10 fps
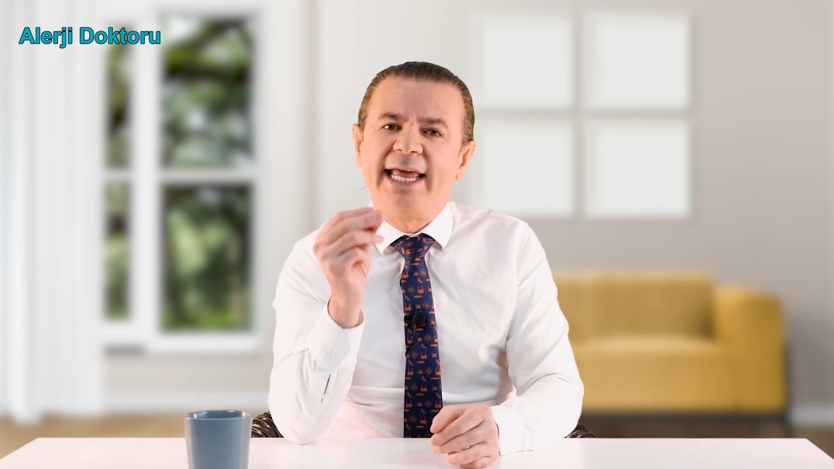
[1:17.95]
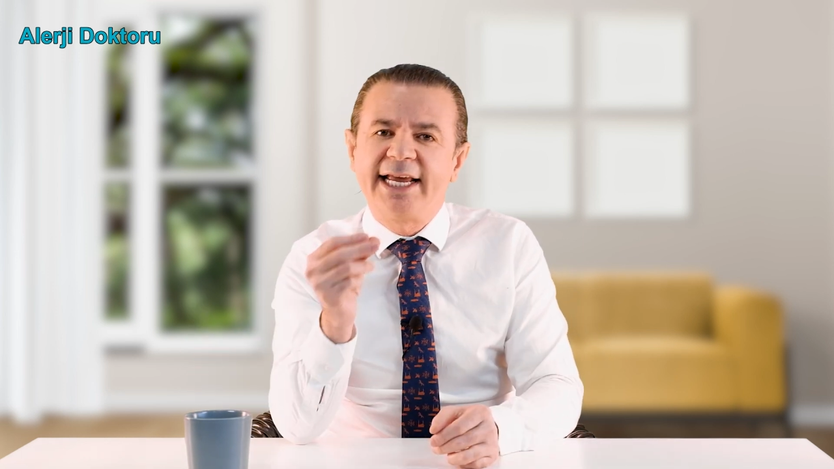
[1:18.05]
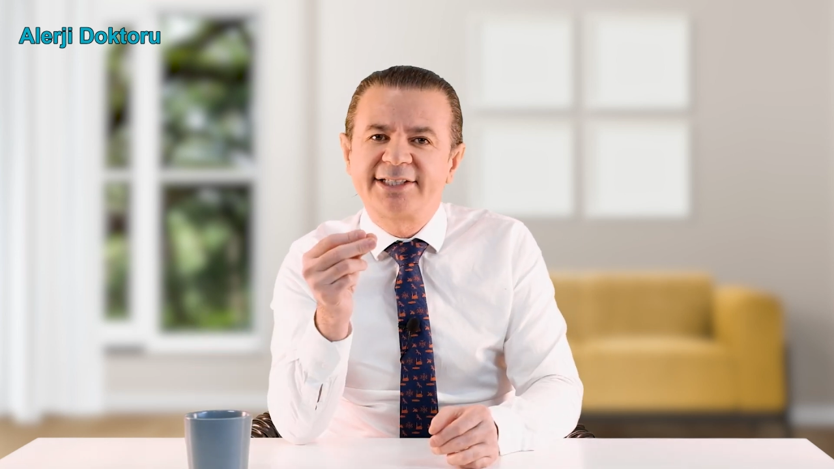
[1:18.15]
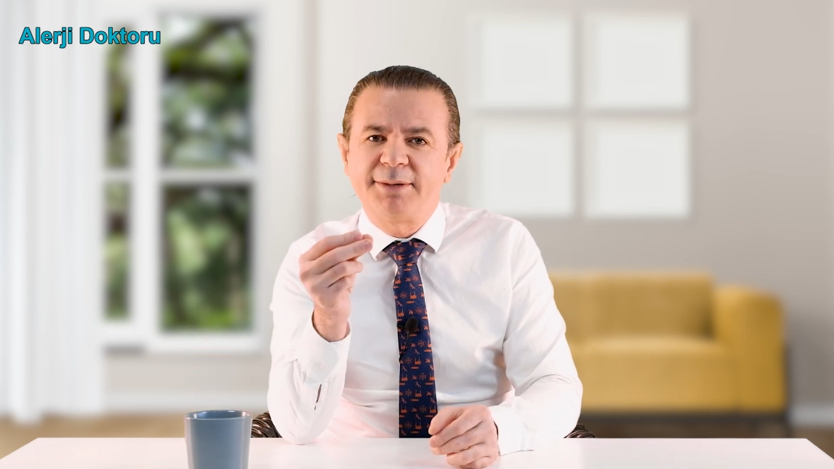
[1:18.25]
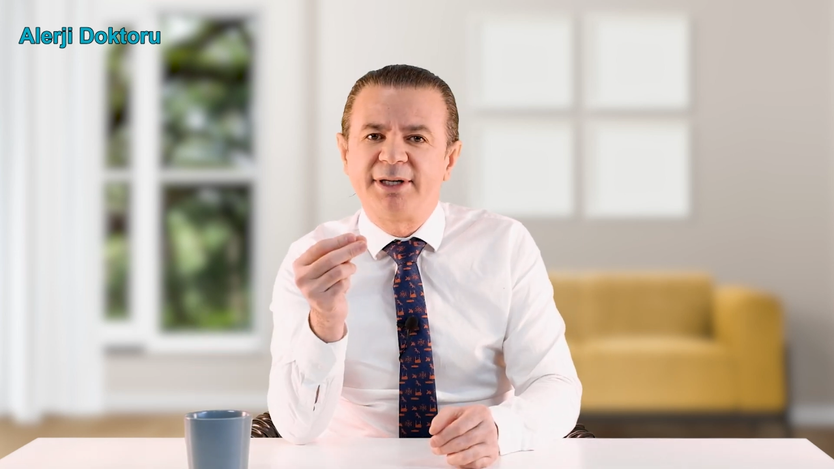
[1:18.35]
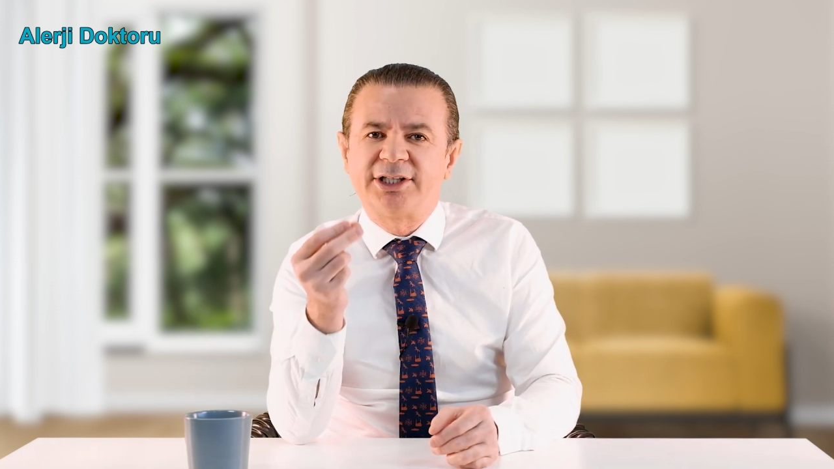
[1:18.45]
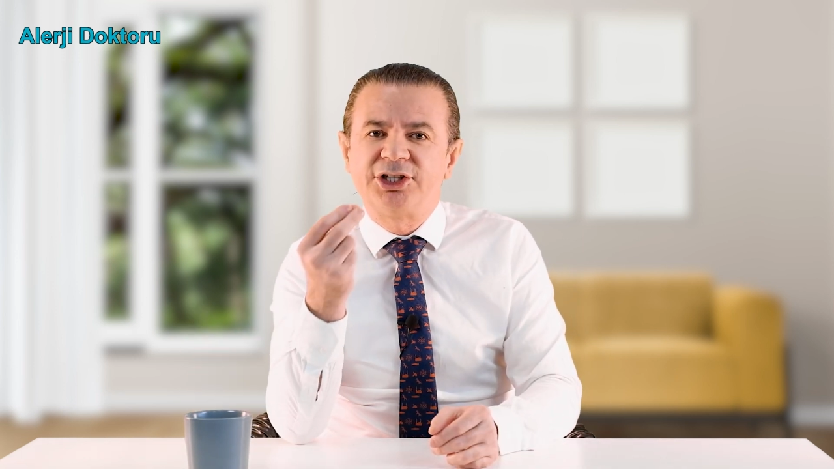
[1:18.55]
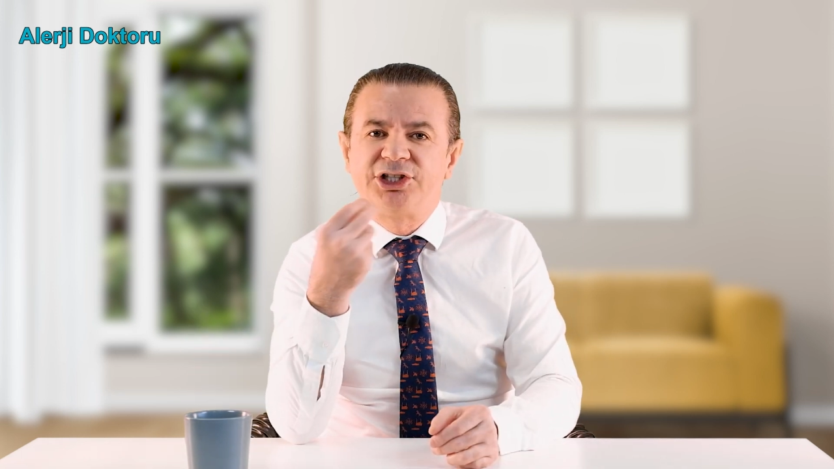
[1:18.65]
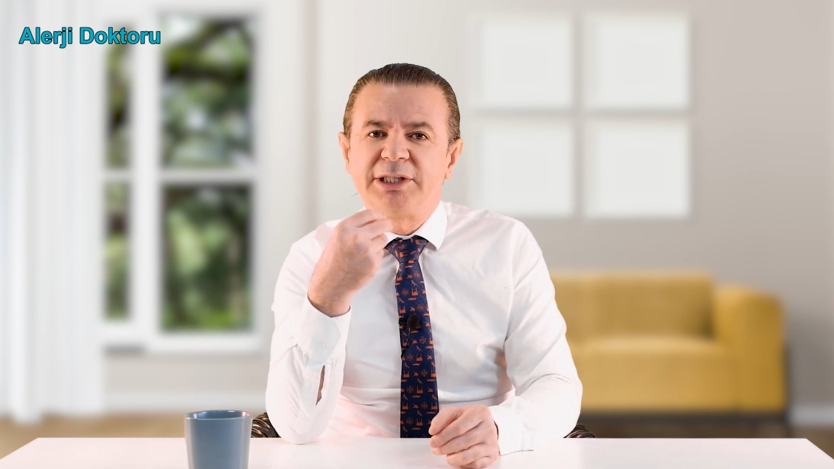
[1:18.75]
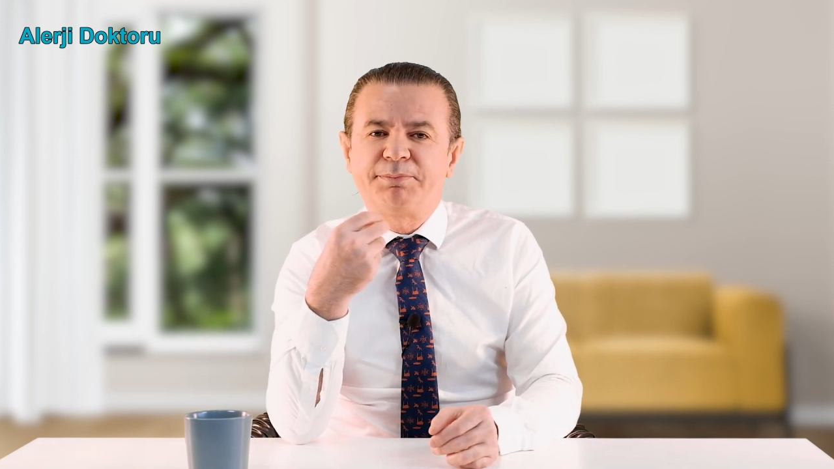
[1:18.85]

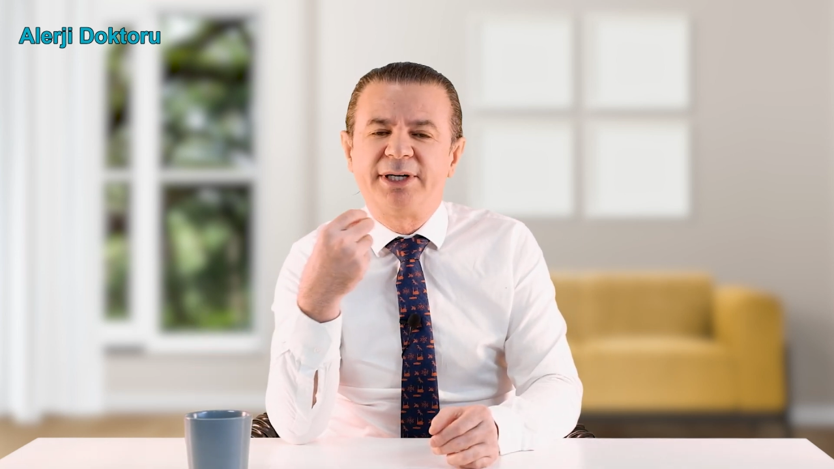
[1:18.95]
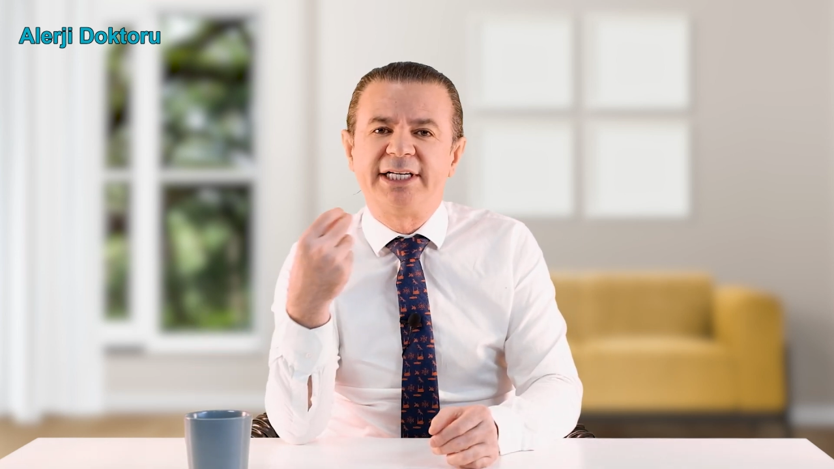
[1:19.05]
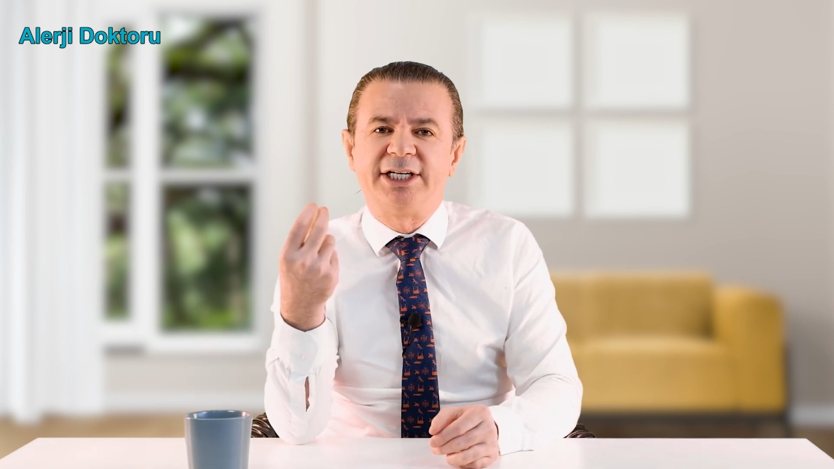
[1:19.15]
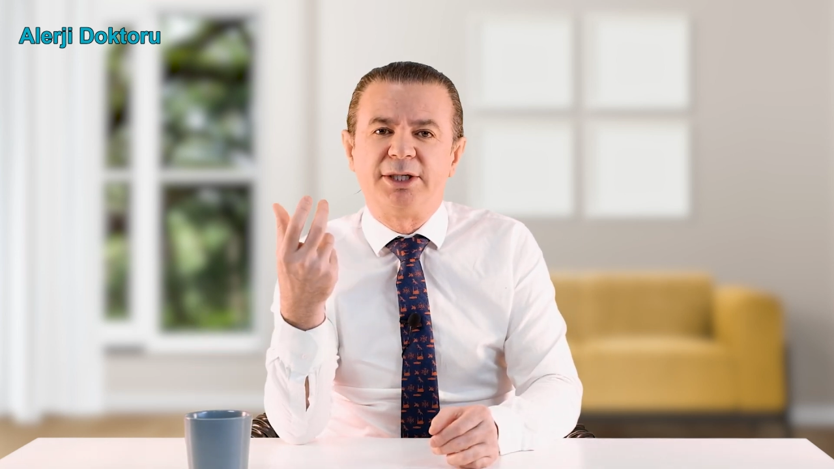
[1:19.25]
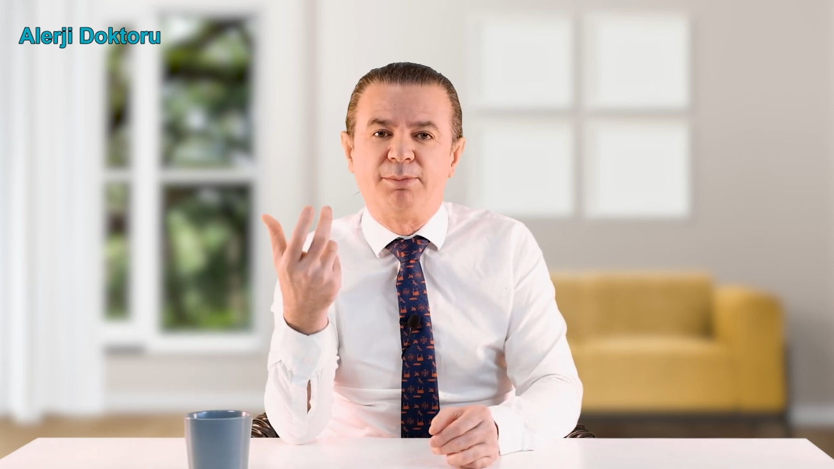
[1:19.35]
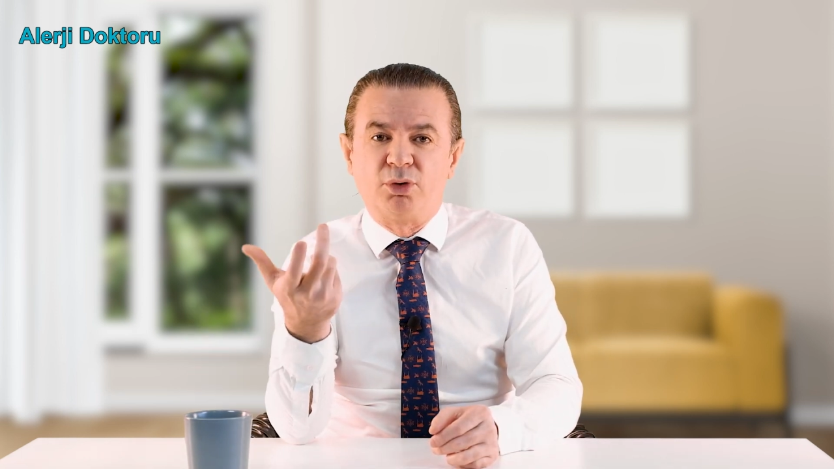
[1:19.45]
Egzamada cilt bariyeri